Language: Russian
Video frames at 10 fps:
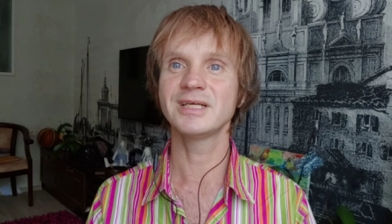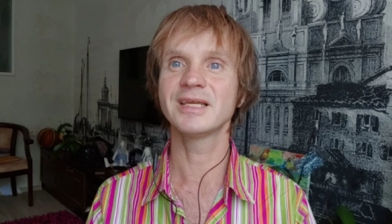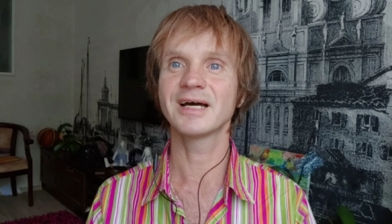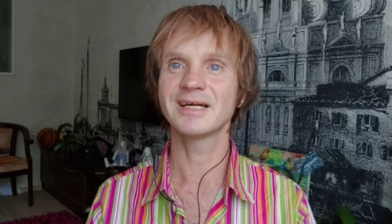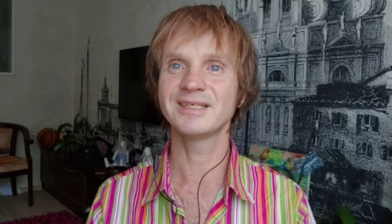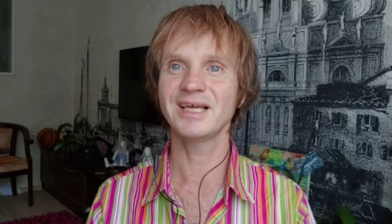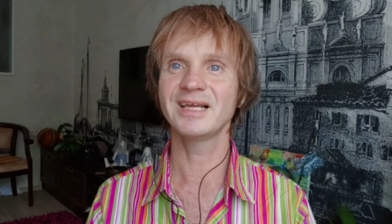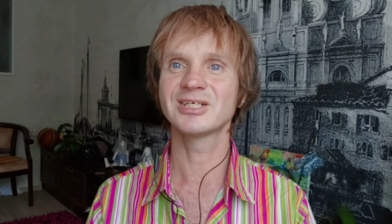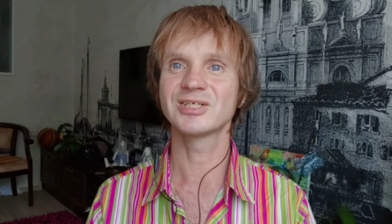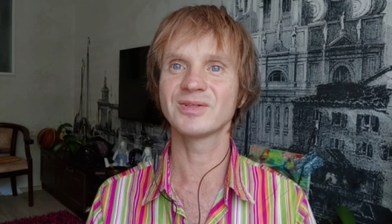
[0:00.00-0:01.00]
сильно
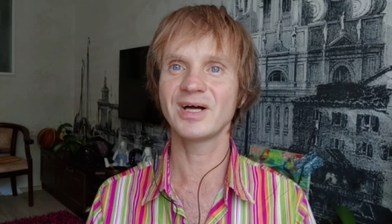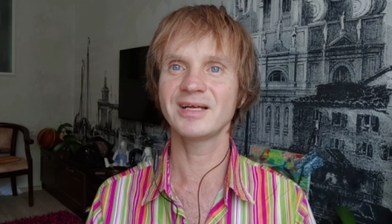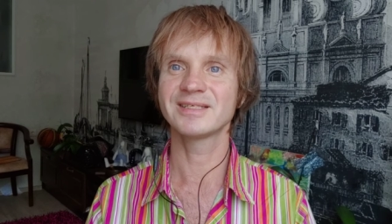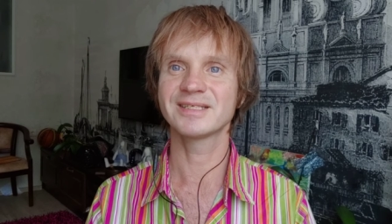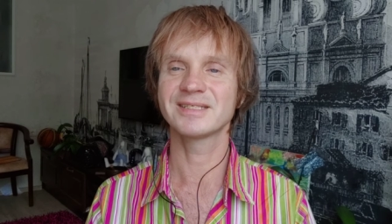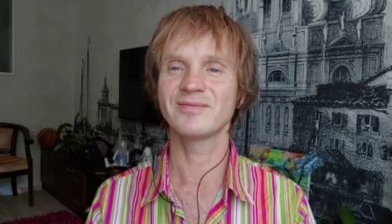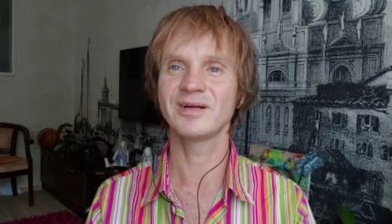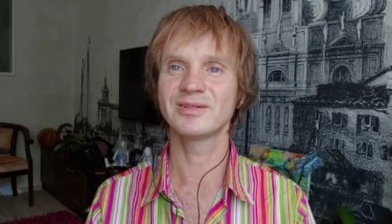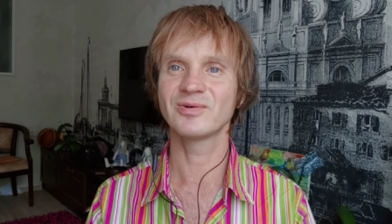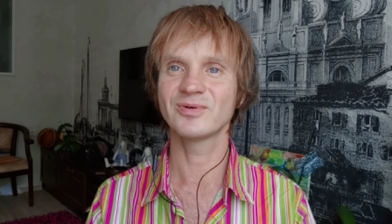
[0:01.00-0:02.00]
хотели, желали,
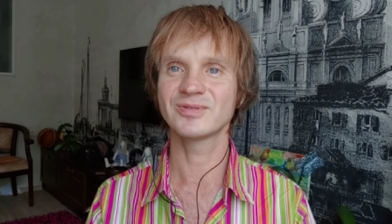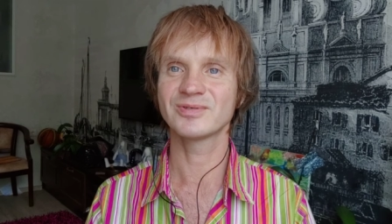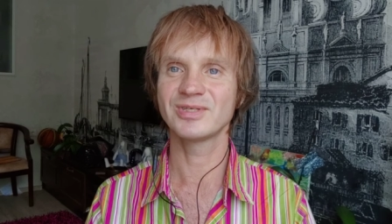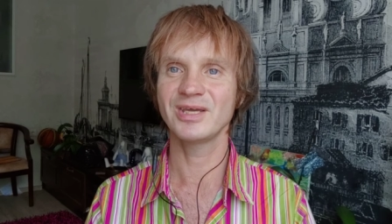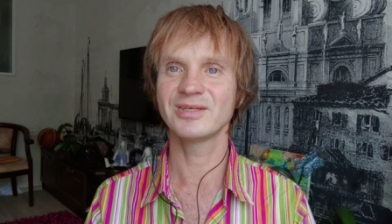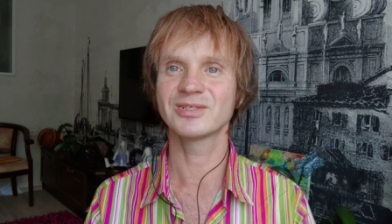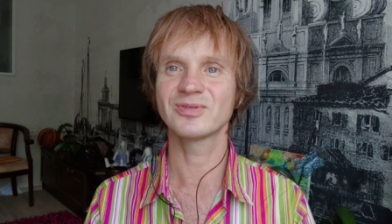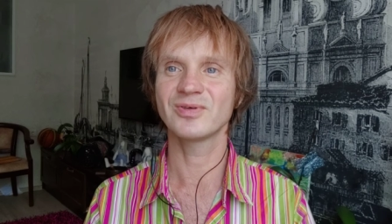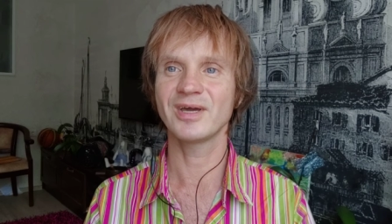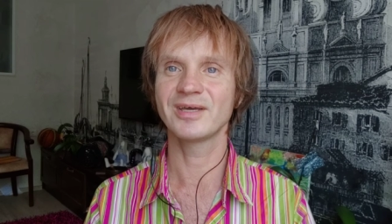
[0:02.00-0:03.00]
создавали такое суждение,
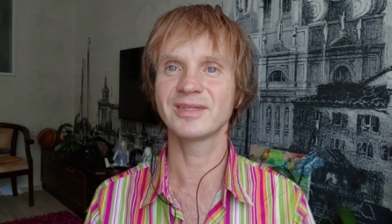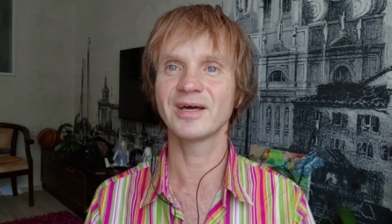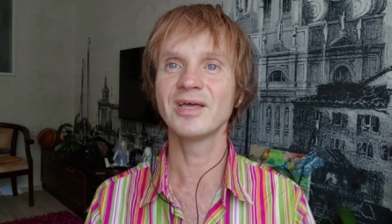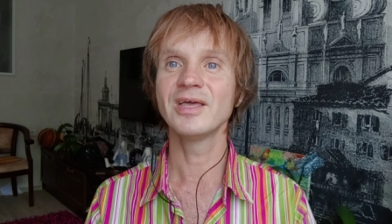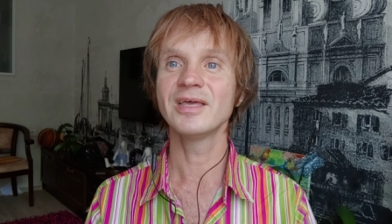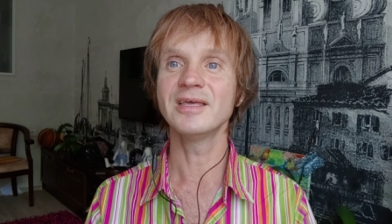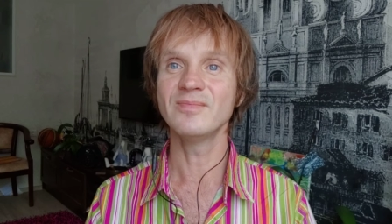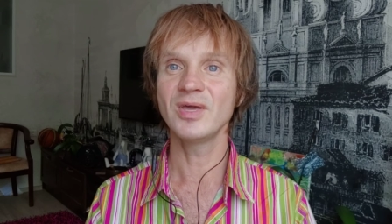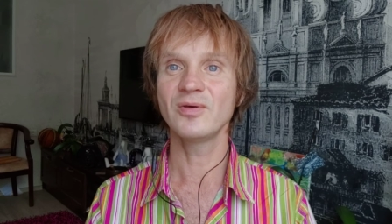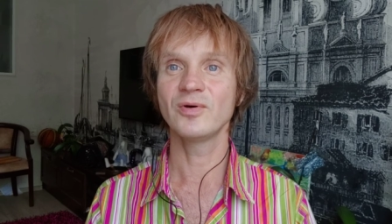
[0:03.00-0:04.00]
что я это
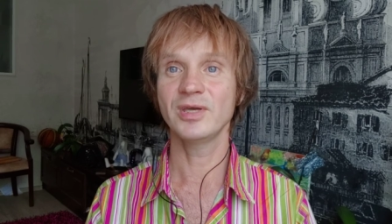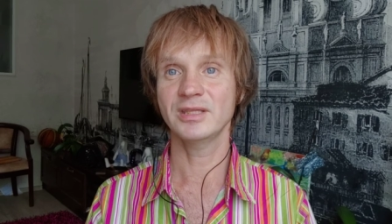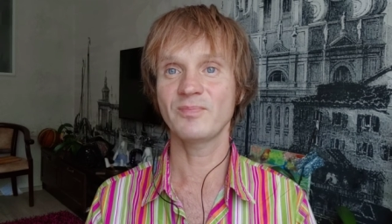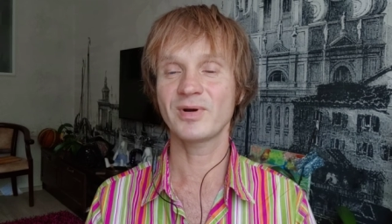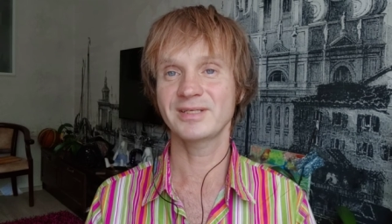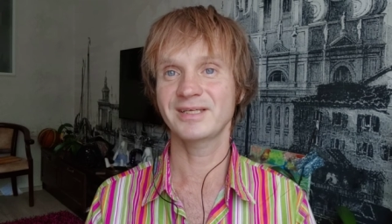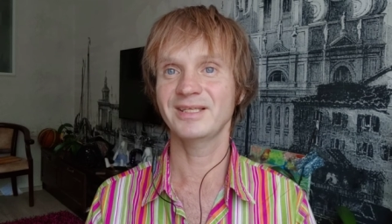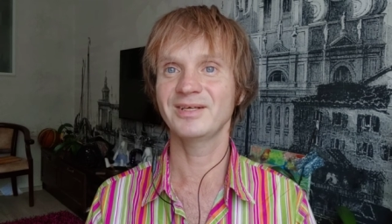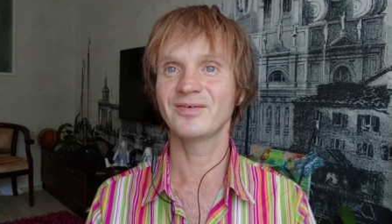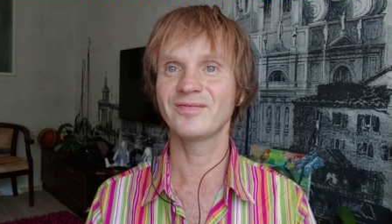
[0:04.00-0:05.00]
имею, и это
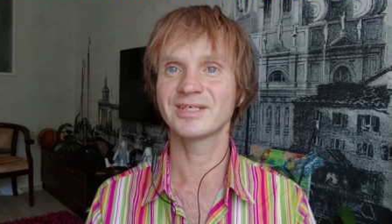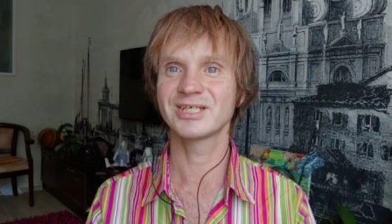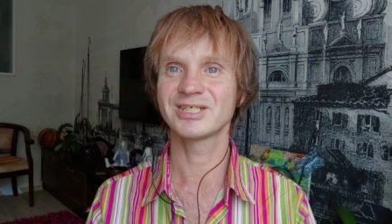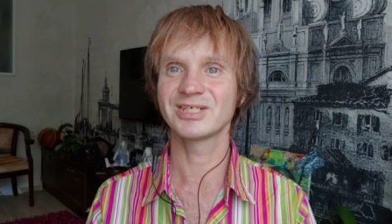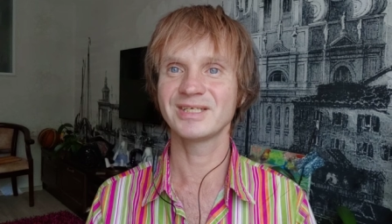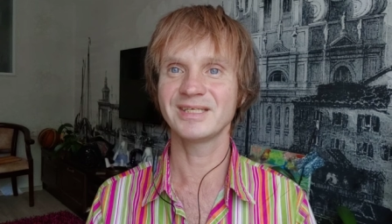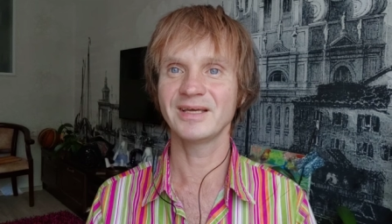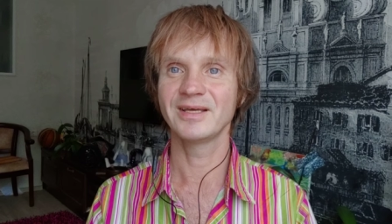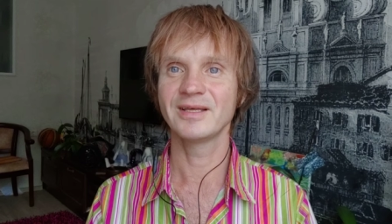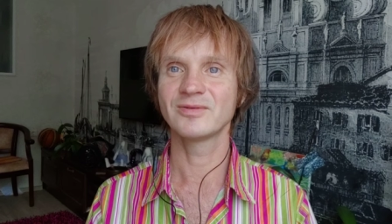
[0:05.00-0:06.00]
происходило в вашей жизни –
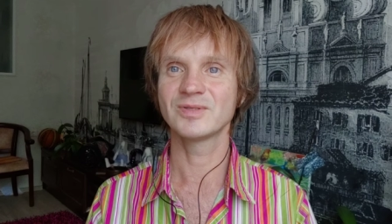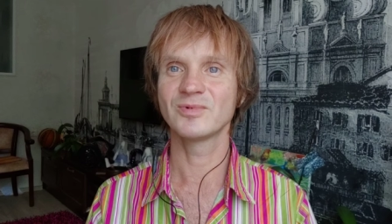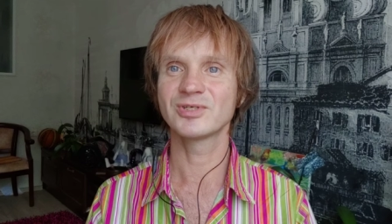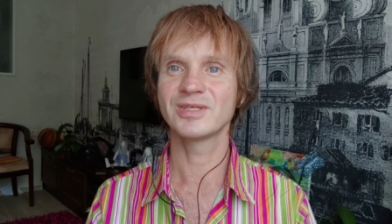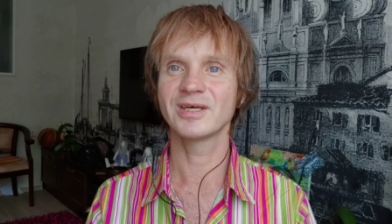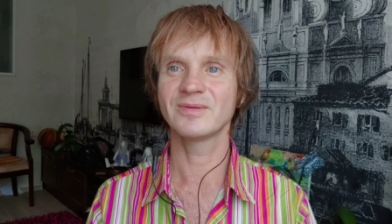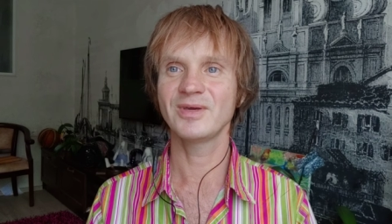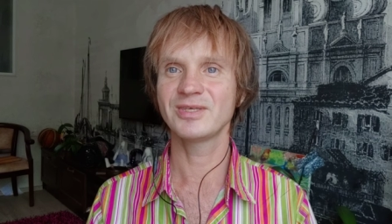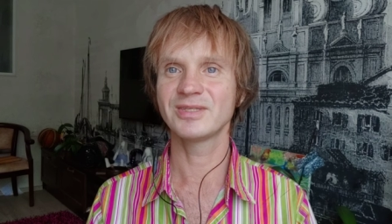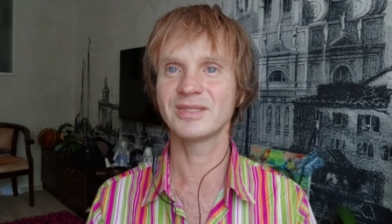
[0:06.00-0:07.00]
то есть можете
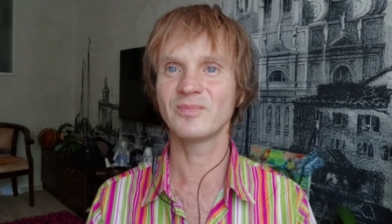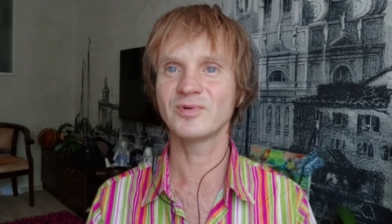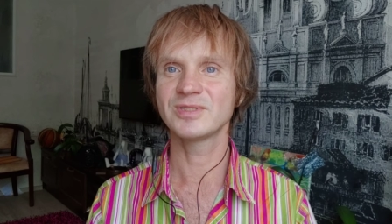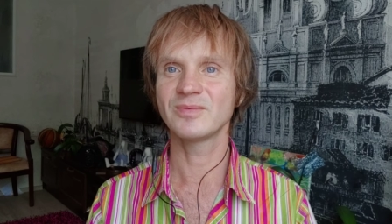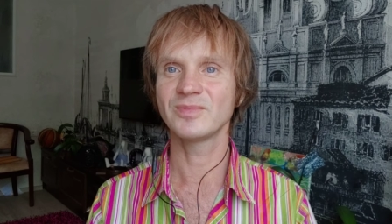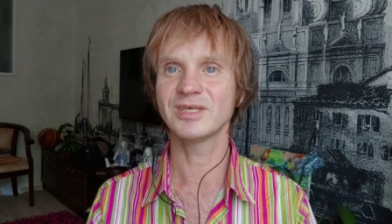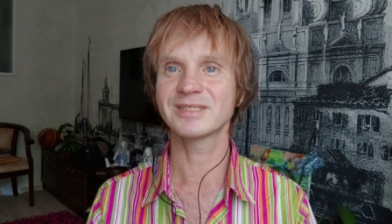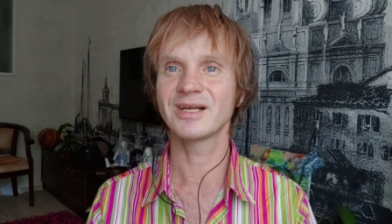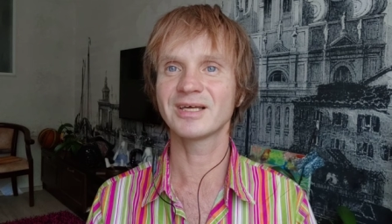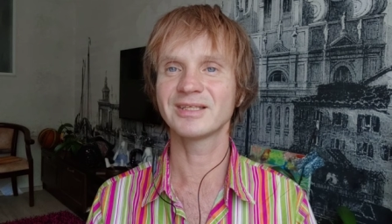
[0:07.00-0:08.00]
отметить, допустим,
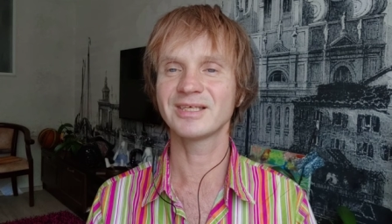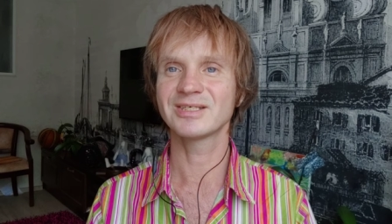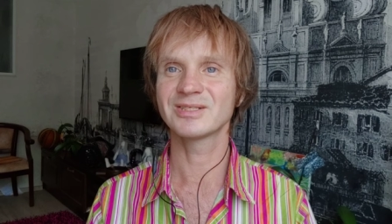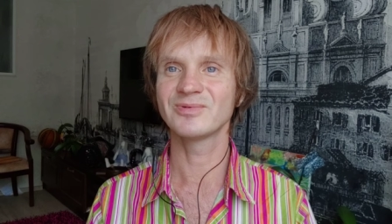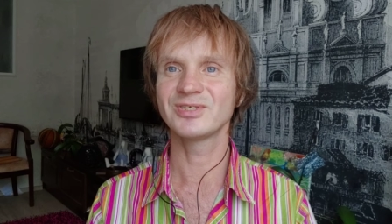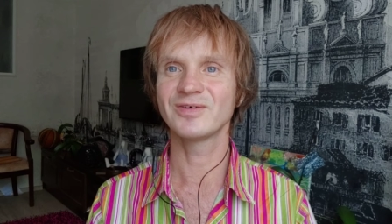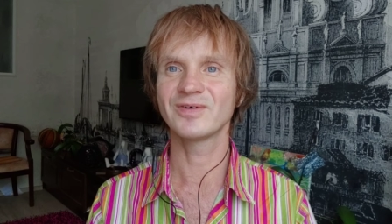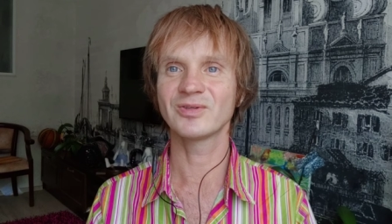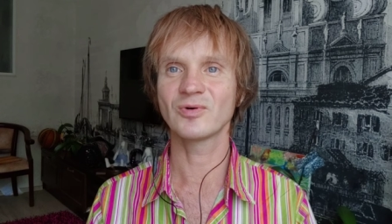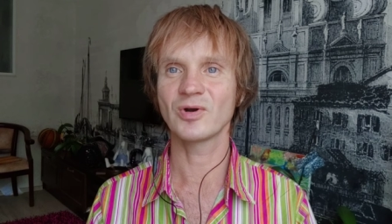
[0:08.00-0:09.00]
несколько таких случаев,
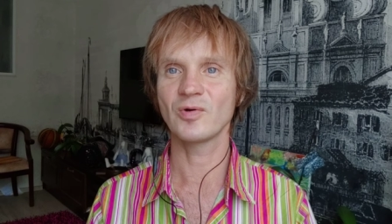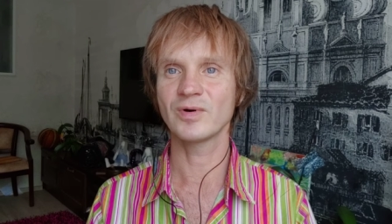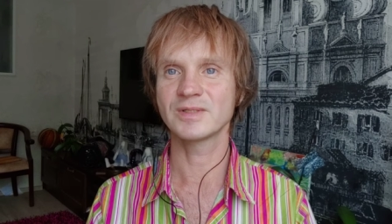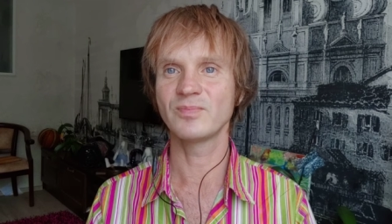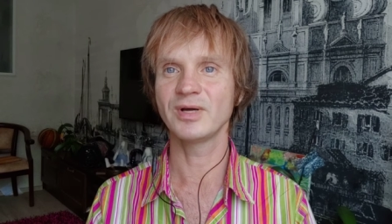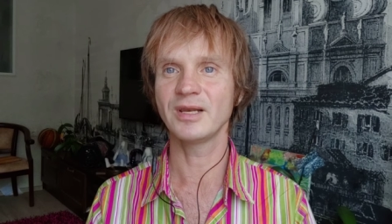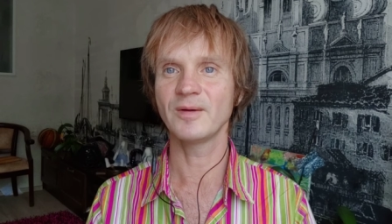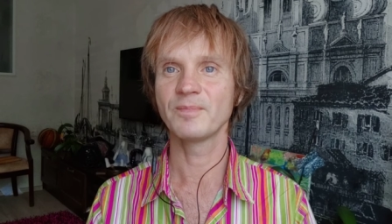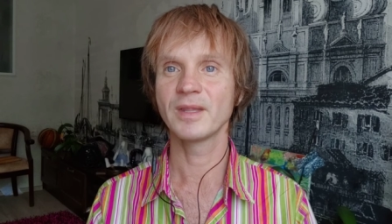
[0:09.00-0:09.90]
которые у вас были,